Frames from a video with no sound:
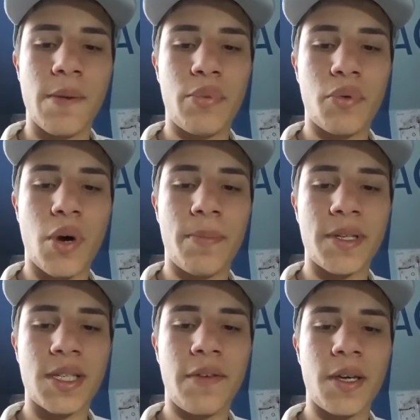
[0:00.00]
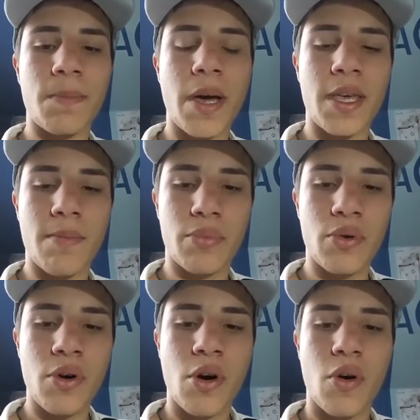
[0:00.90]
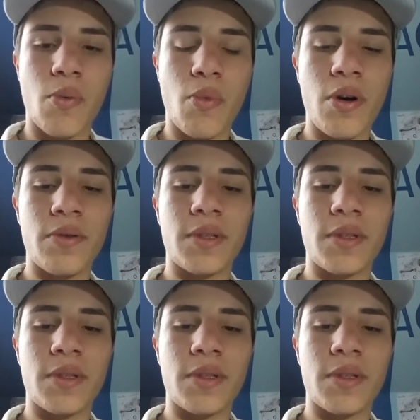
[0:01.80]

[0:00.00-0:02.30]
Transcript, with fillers: Pourquoi Parce qu'avec Mayembo, au moins